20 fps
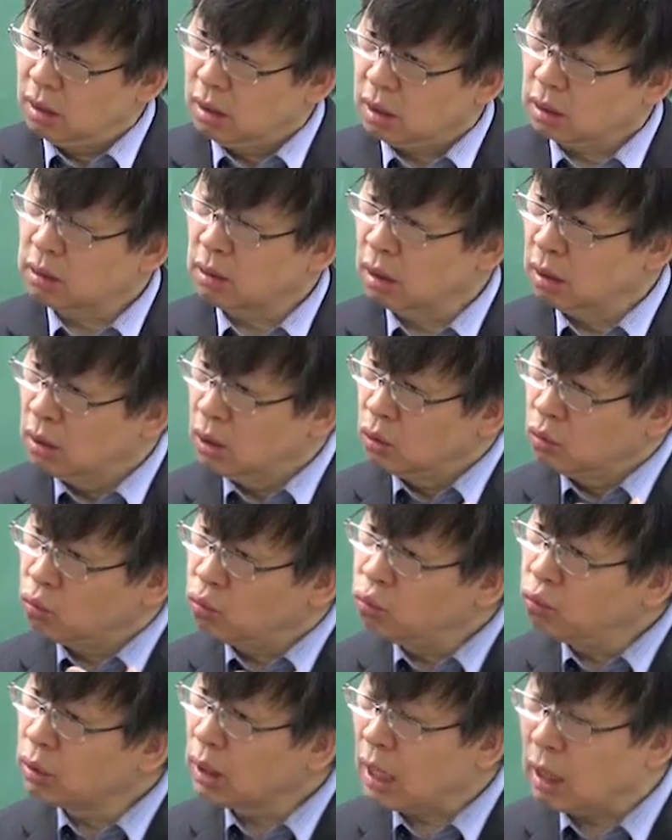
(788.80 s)
그래서
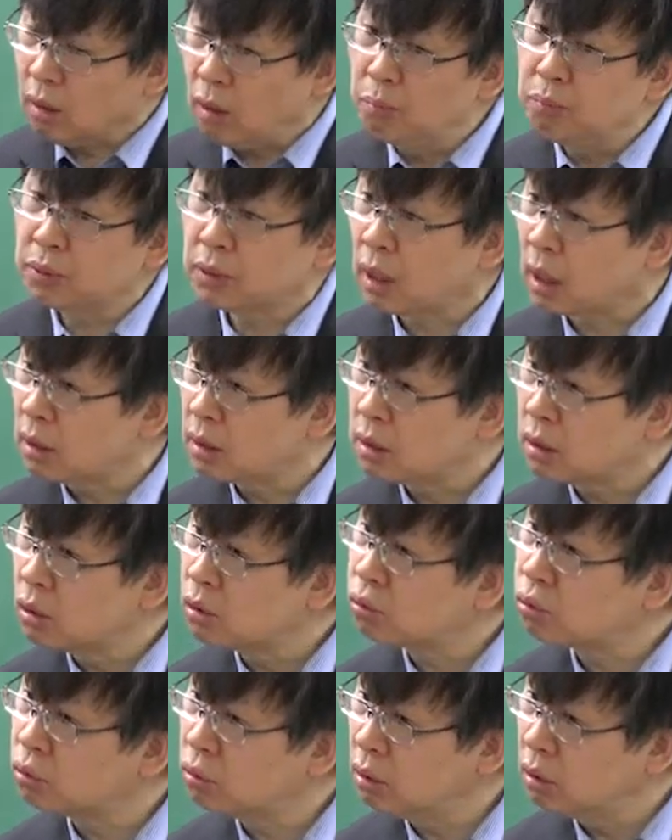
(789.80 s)
누구나 컴퓨터를
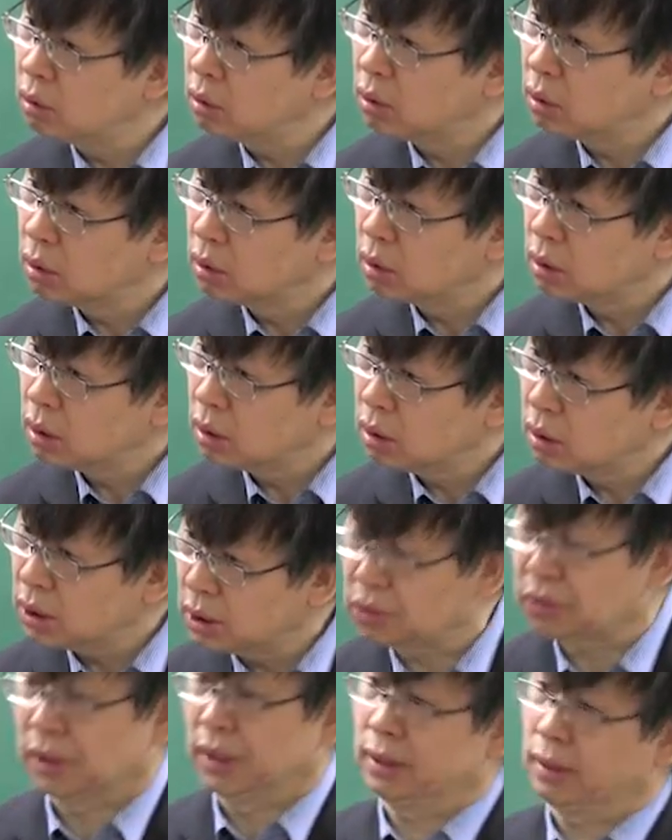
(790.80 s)
쓸 수
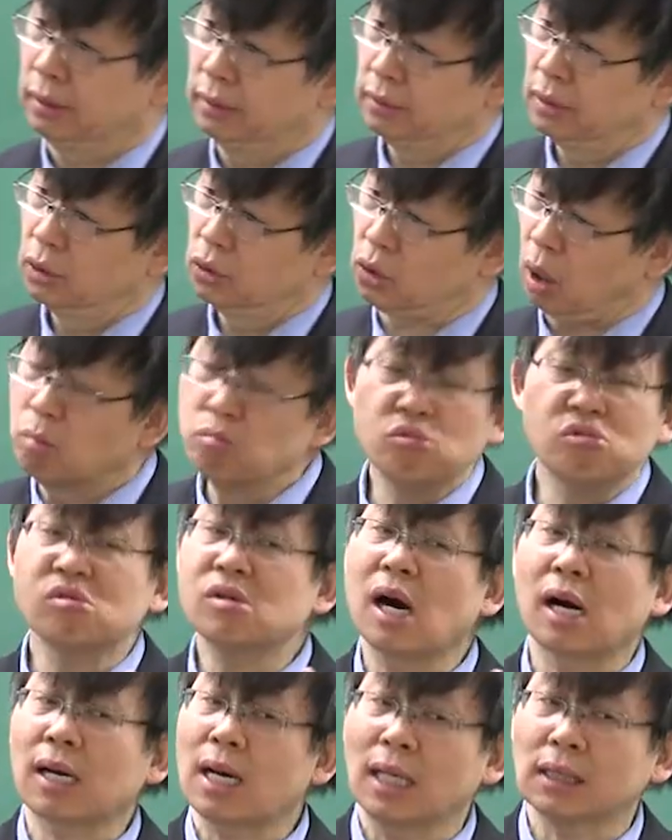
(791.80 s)
있어야 돼요.
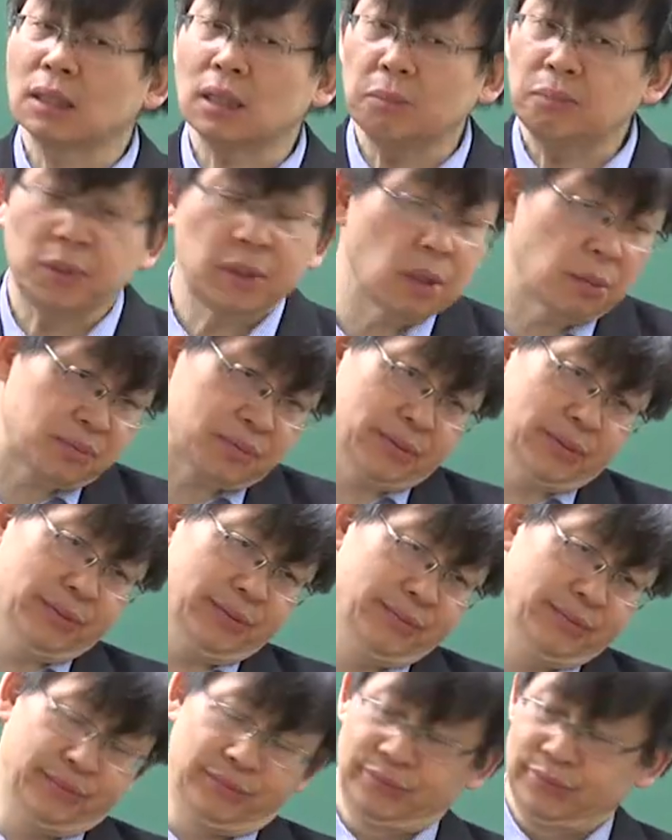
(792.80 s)
전문가까지는 필요
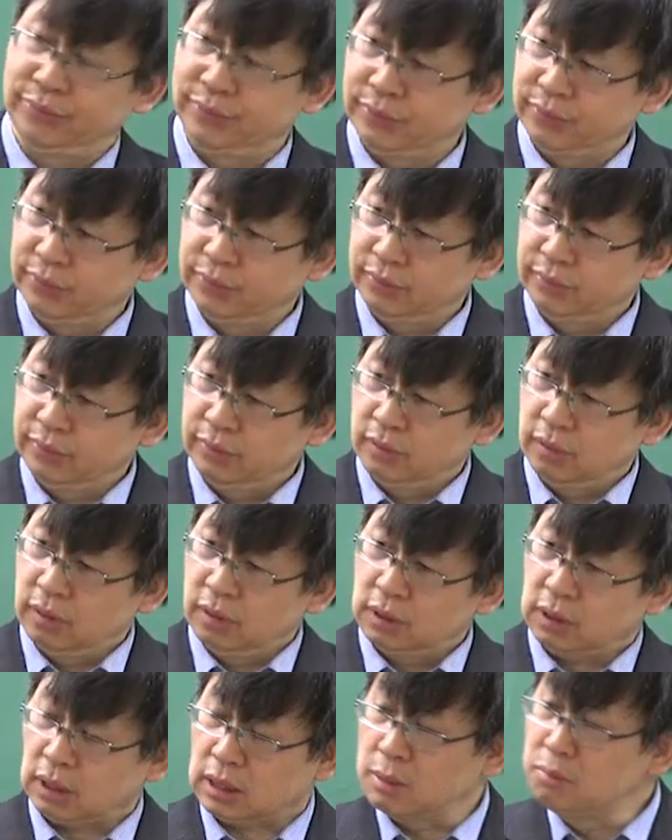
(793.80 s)
없어요.
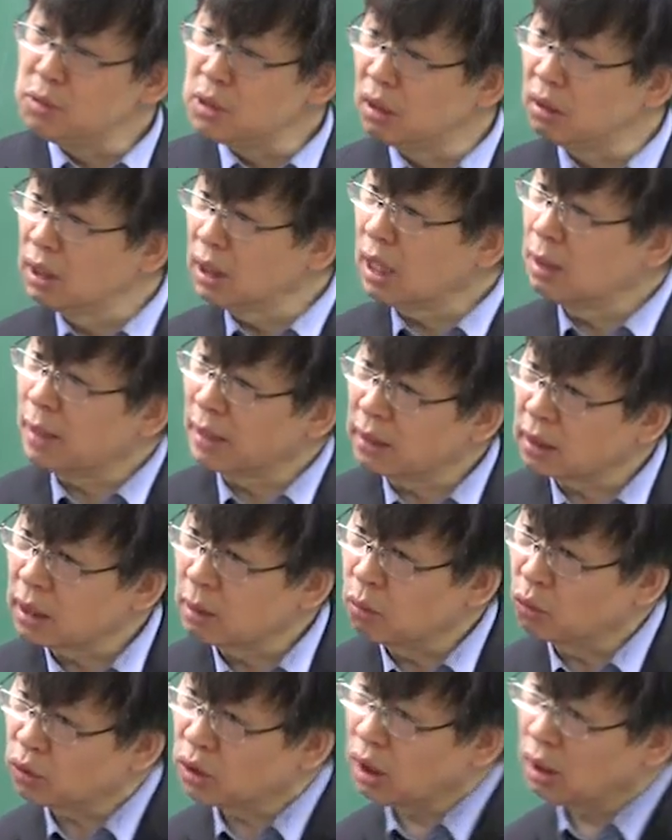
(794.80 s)
자, 김정은이가 만든
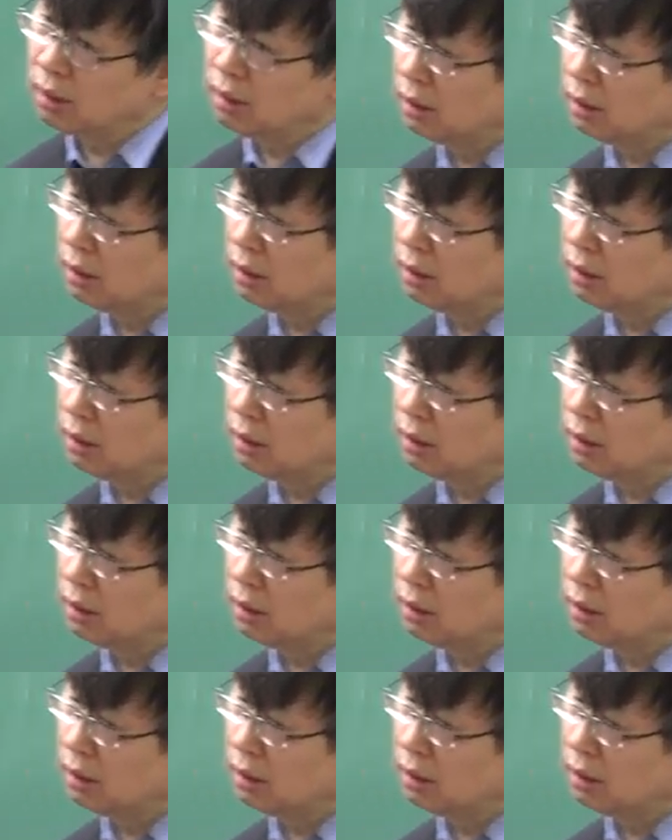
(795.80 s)
게 뭐죠?